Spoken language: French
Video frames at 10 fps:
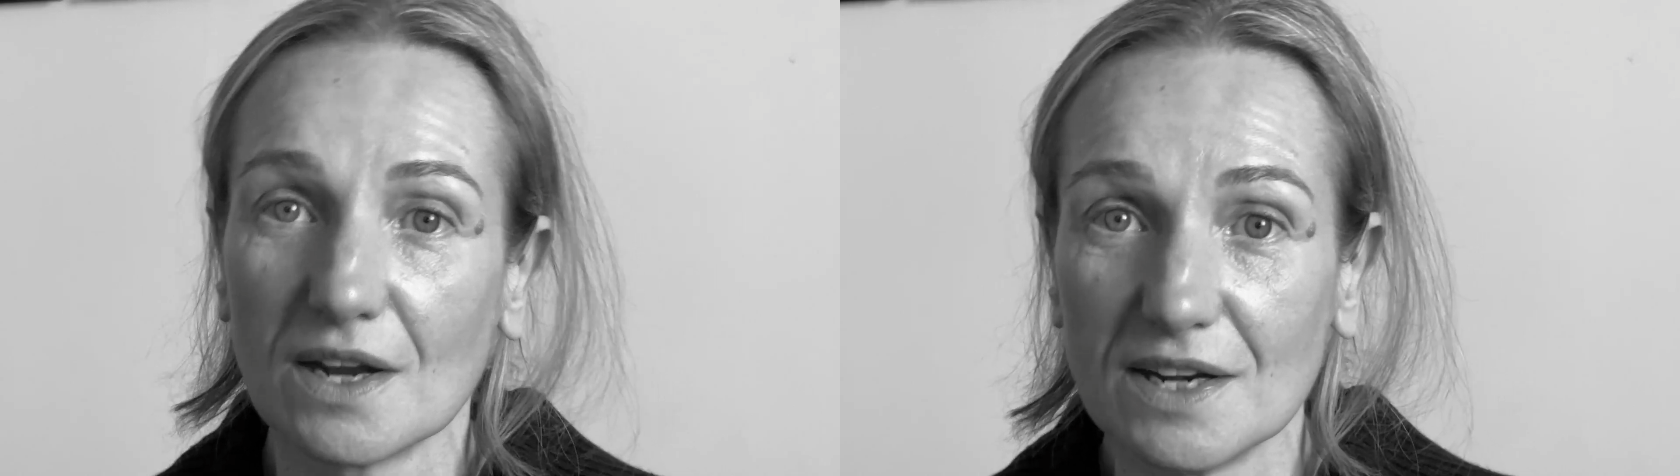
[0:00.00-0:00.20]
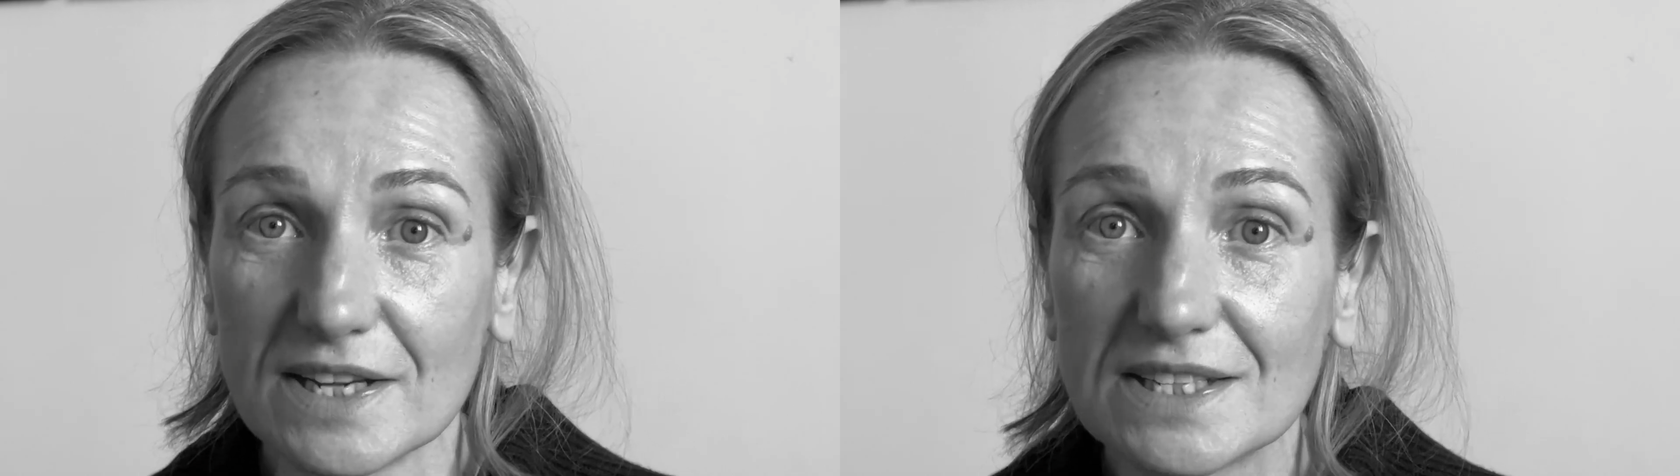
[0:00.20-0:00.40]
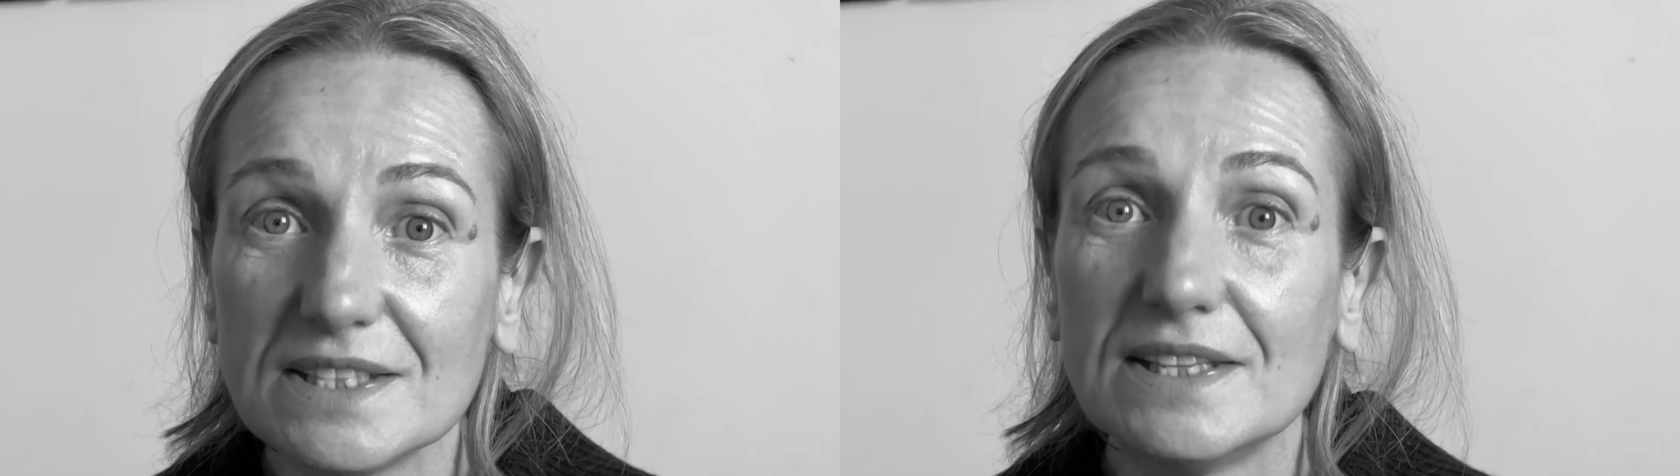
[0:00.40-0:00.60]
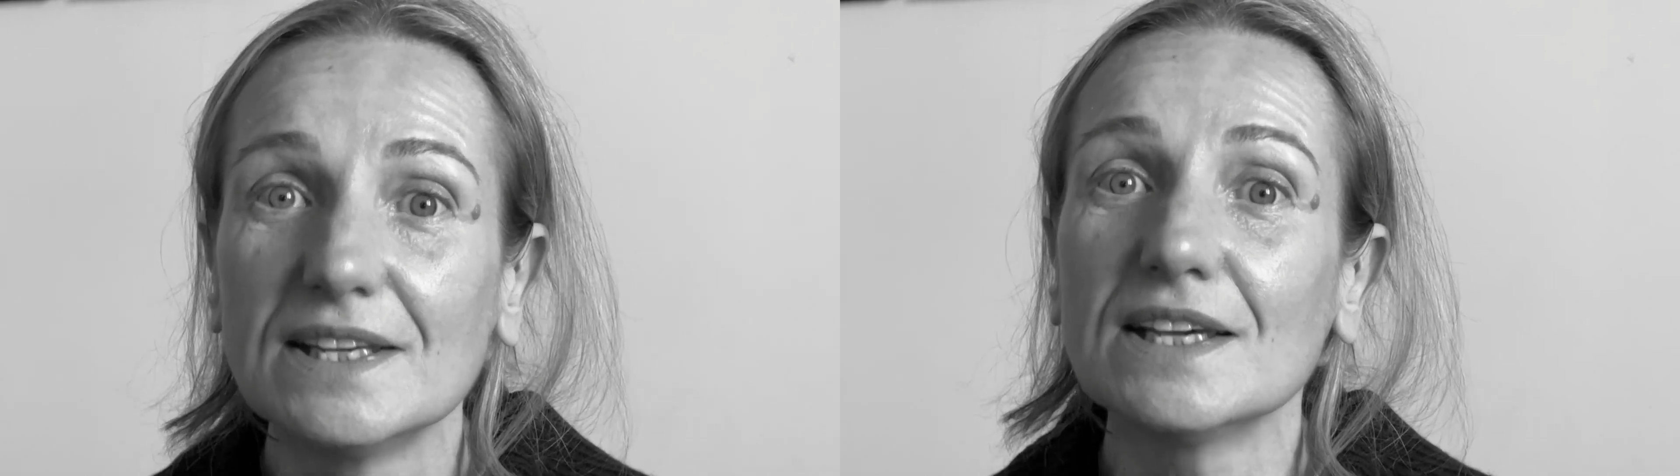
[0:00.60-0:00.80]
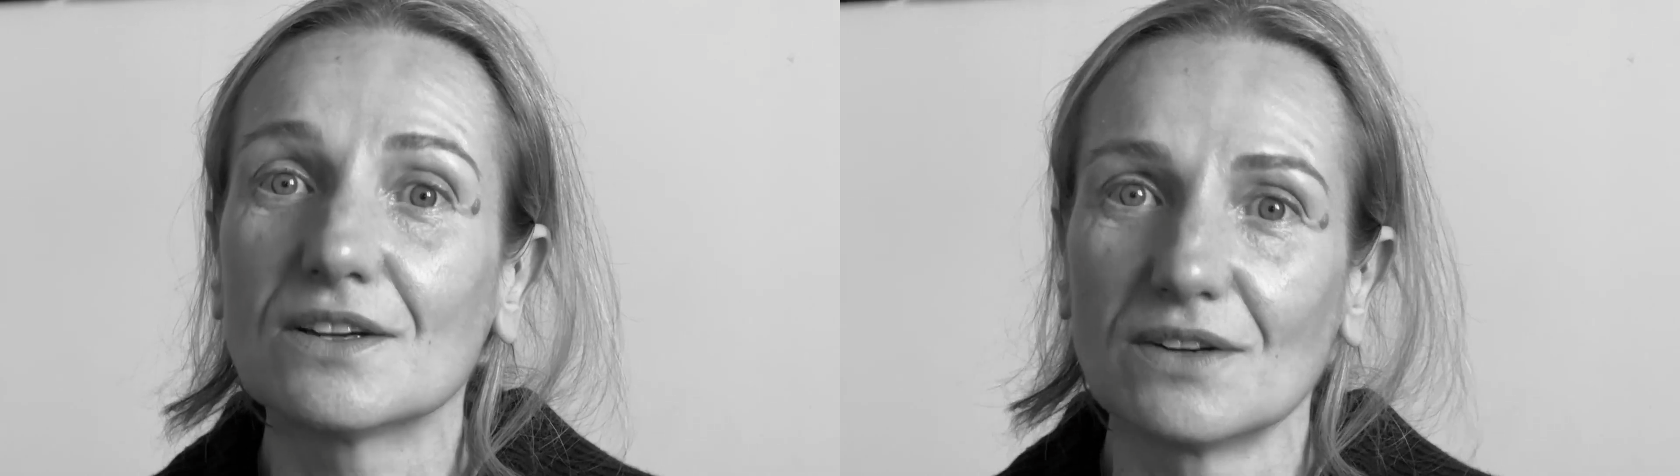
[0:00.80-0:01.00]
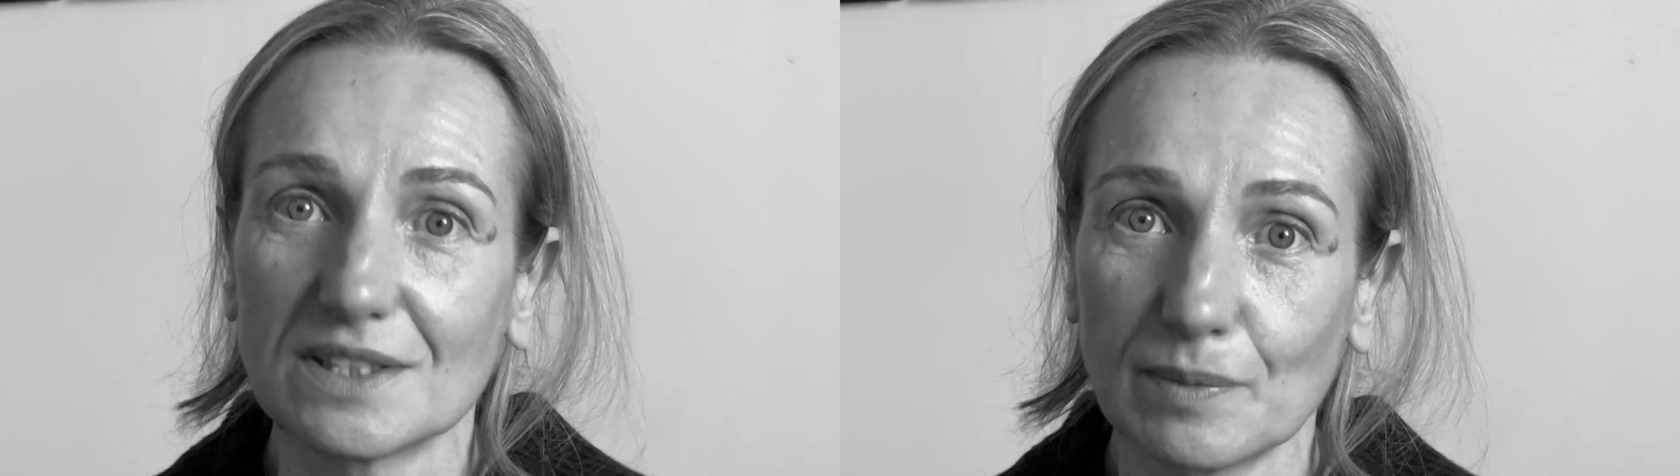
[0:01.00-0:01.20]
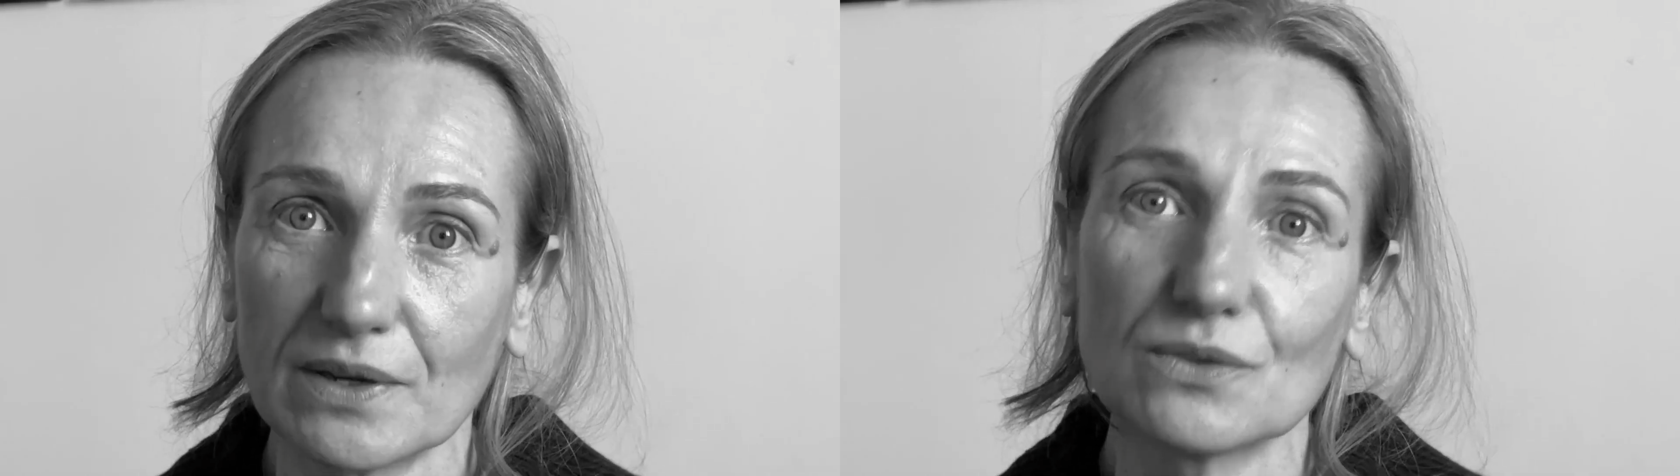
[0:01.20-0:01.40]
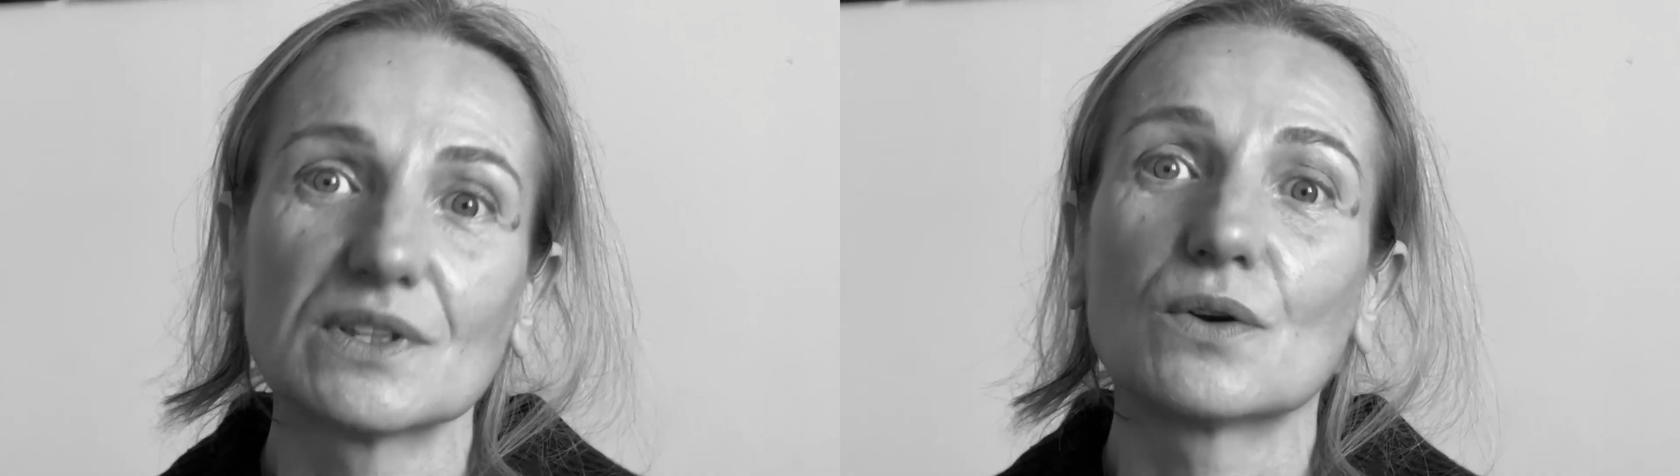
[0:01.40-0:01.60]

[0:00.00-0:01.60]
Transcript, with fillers: les guider quand l'expérience est